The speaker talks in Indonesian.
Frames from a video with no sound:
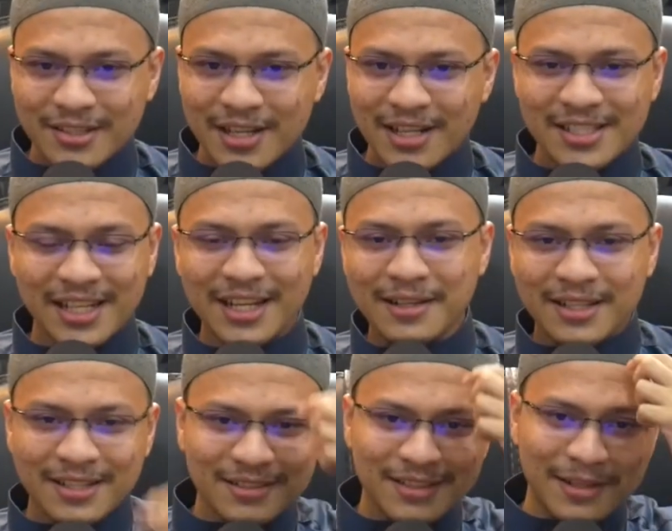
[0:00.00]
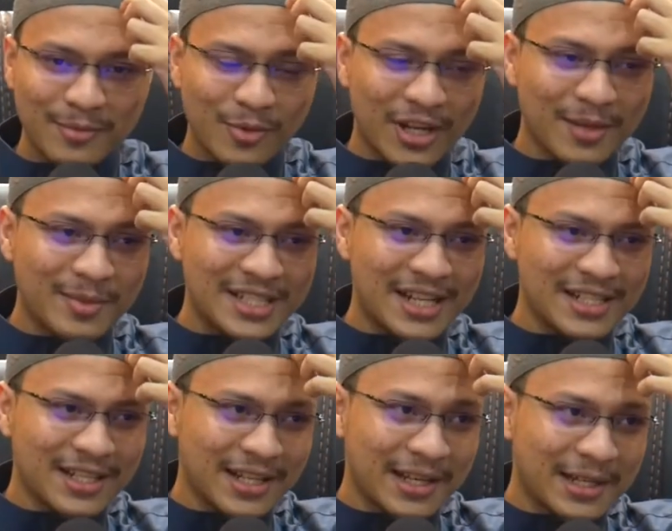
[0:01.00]
Dan sering, ya mungkin
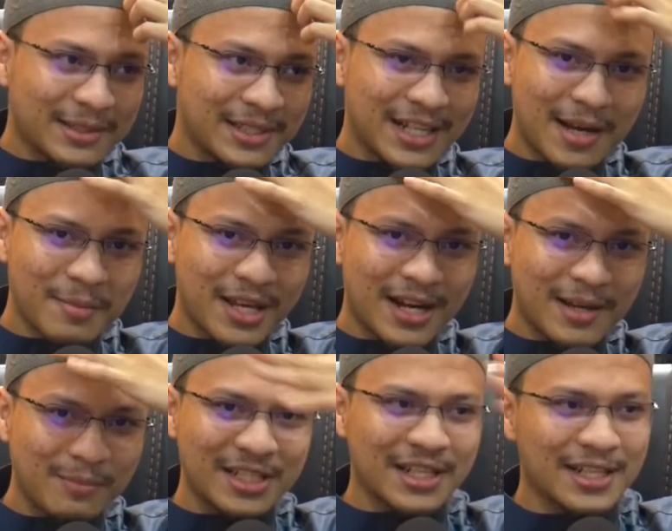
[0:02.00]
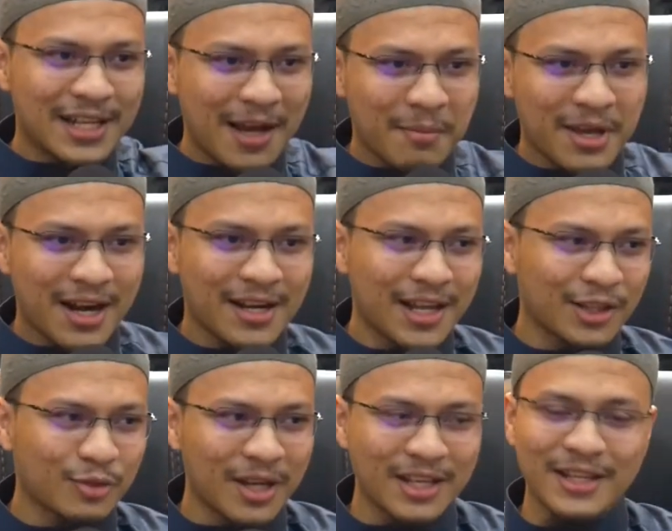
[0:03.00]
misalnya nih ya, ini kamera, misalnya di kamera nih,
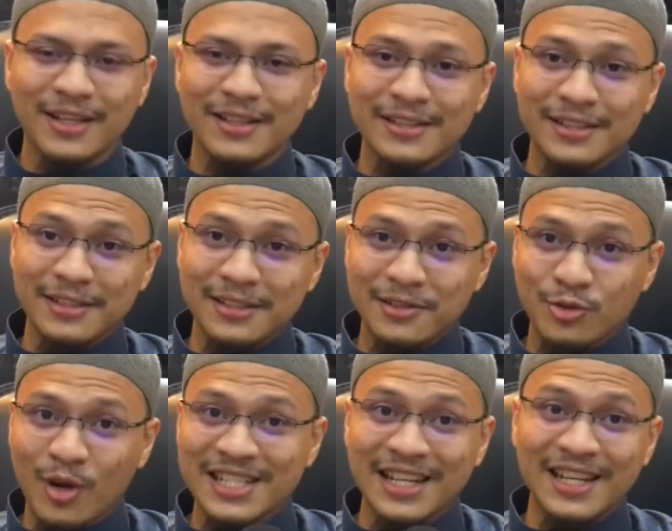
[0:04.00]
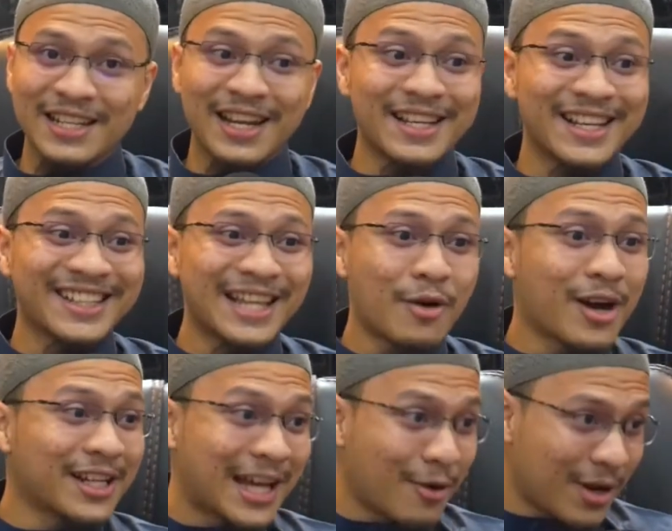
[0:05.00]
antum lagi, suasananya lagi
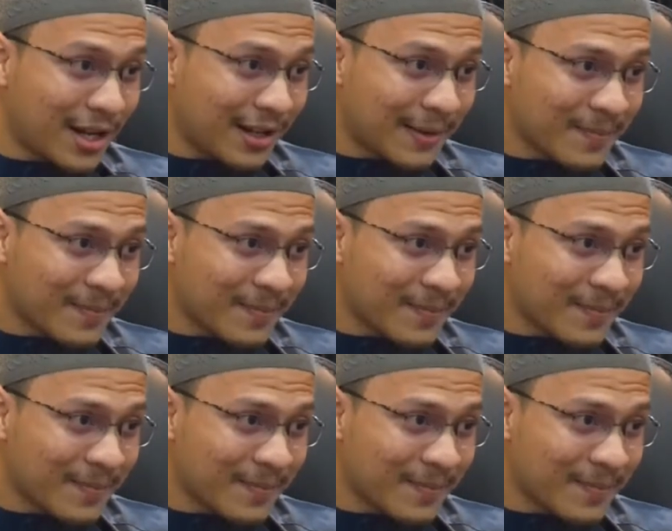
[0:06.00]
ketawa-ketawa.